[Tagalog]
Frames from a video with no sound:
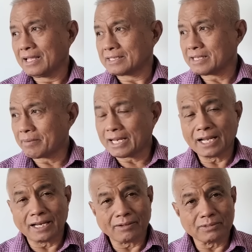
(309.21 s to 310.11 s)
Kasi
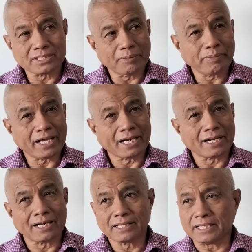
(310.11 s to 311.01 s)
maalala ko si
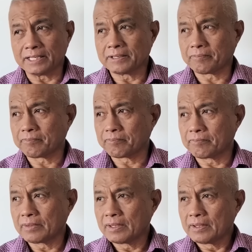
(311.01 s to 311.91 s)
PRRD,
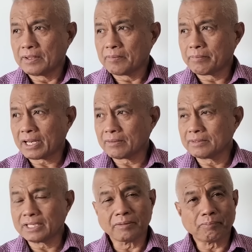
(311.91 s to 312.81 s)

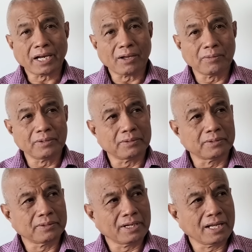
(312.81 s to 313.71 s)
meron ding panahon
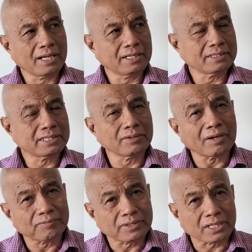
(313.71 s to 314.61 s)
noon na
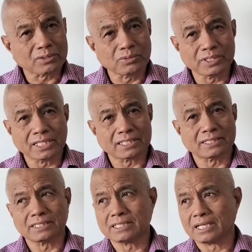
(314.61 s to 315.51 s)
siguro after 2
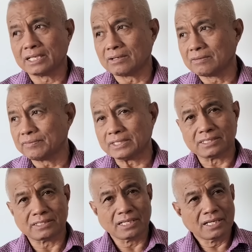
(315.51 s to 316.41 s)
years na siya in
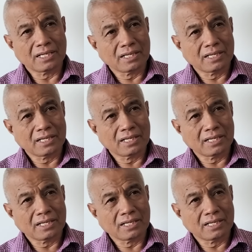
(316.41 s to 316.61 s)
office,